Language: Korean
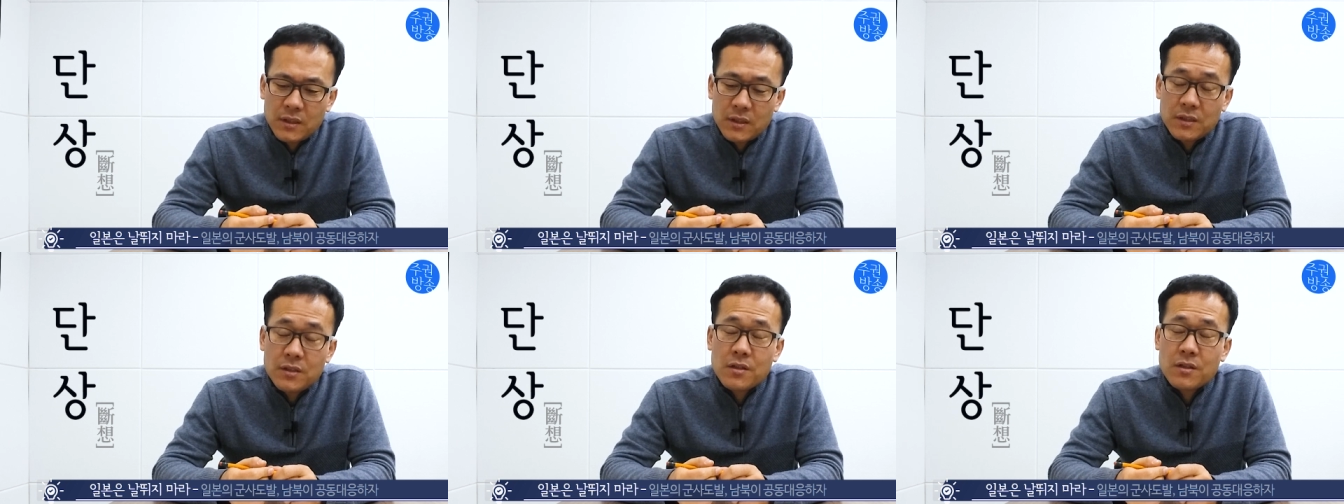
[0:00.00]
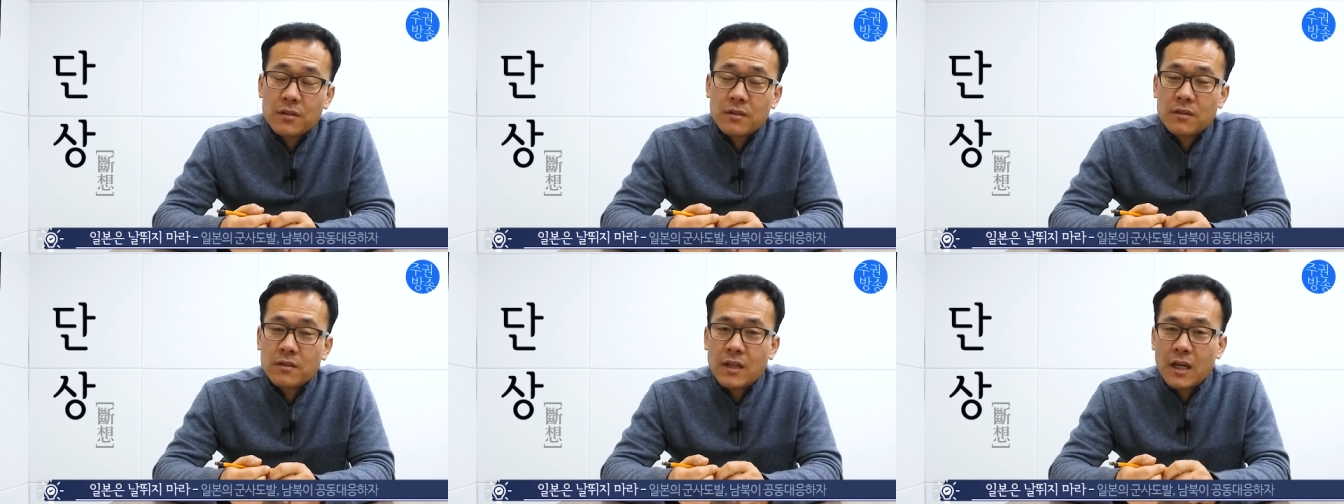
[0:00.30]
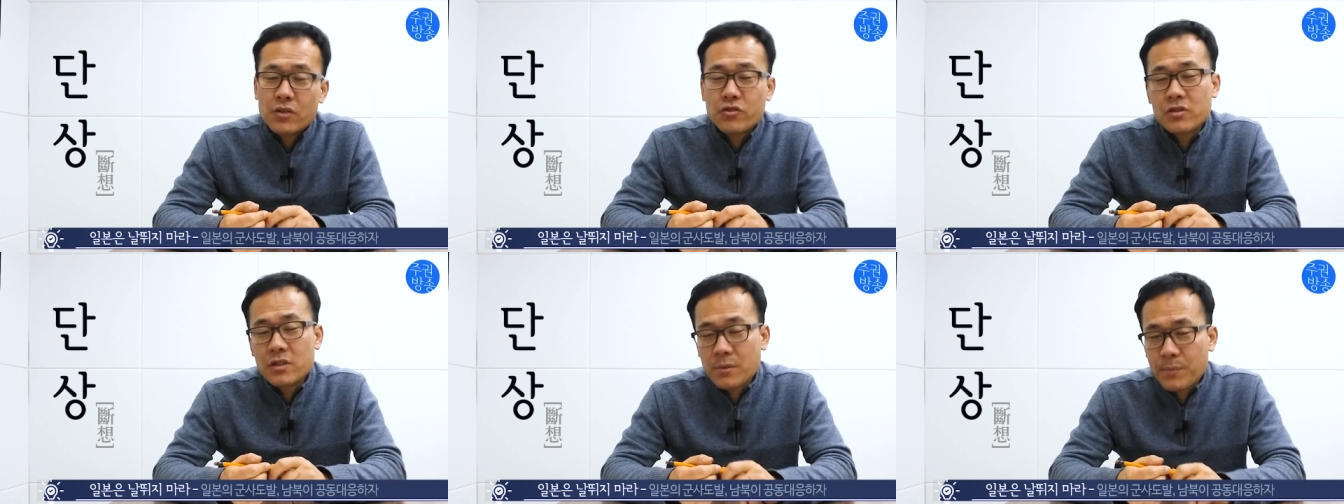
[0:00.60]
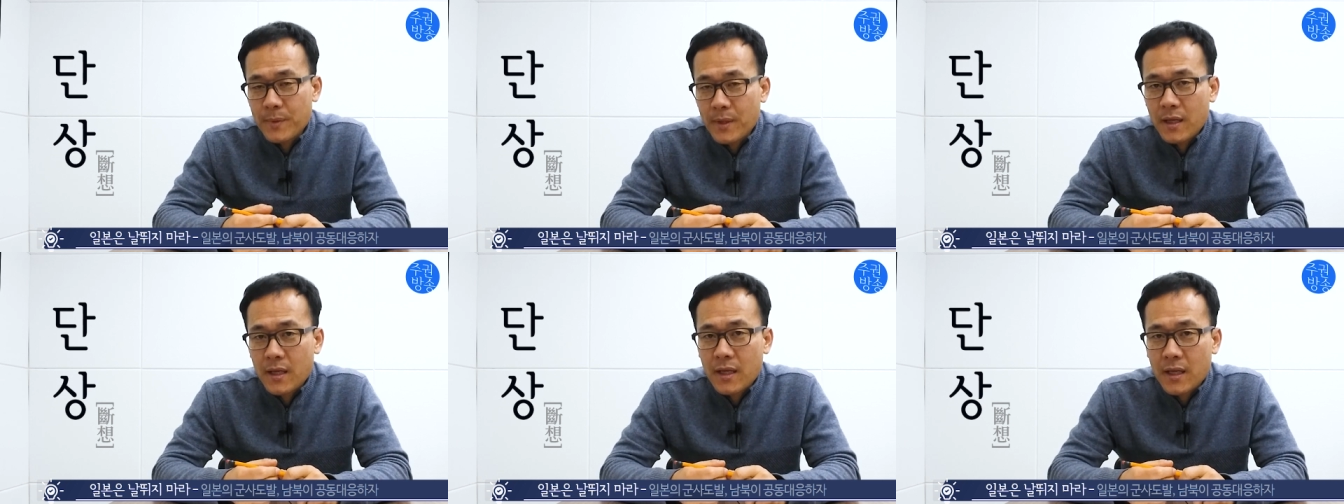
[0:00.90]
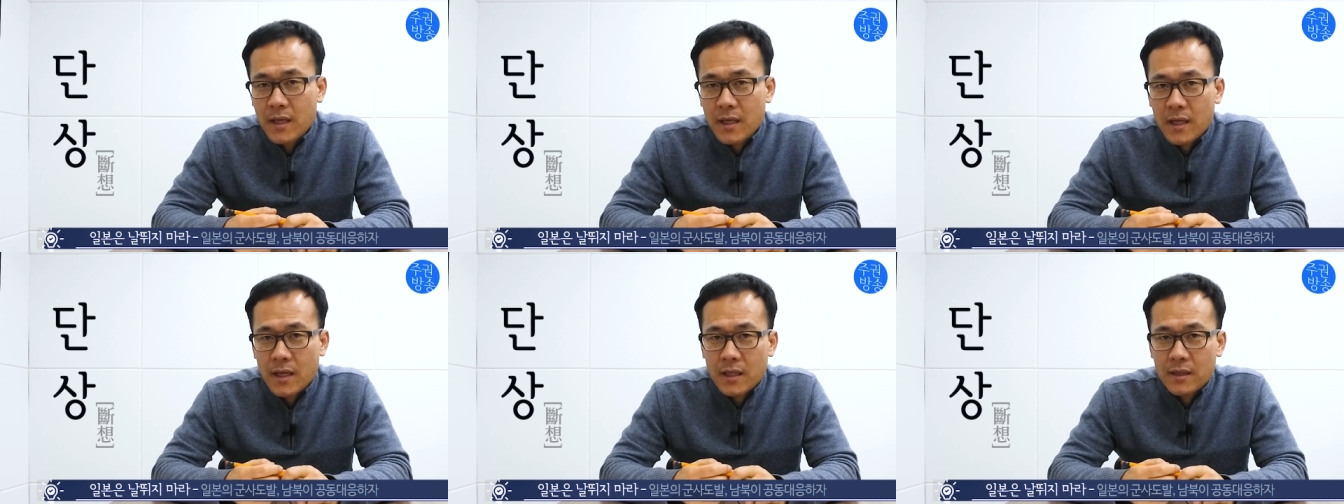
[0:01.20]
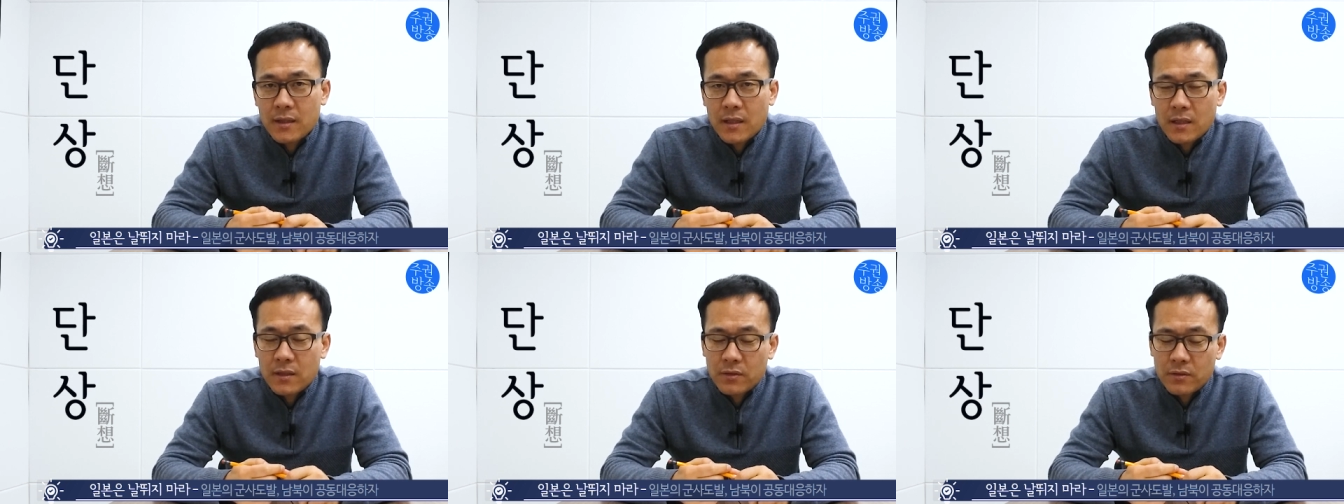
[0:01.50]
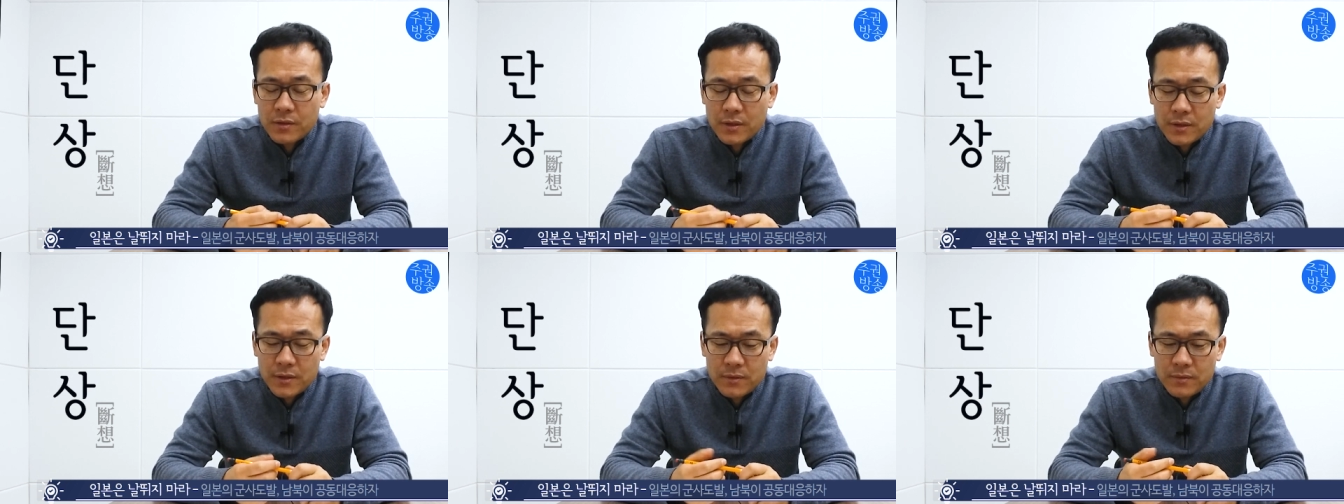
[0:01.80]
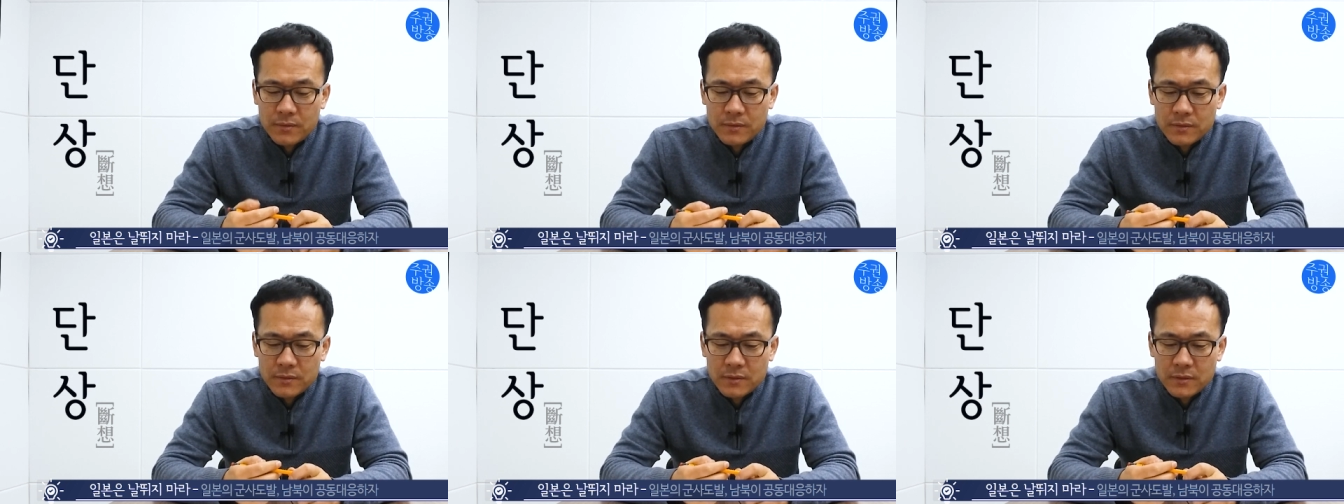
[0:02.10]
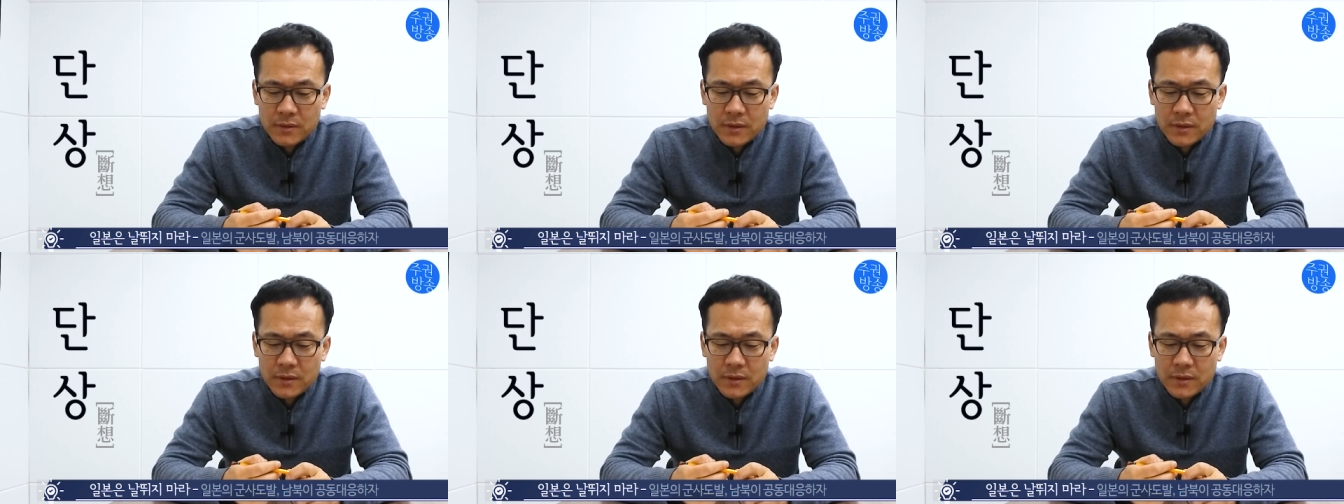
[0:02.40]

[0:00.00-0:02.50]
이런 것들을 아주 쉽게 한다는 거예요.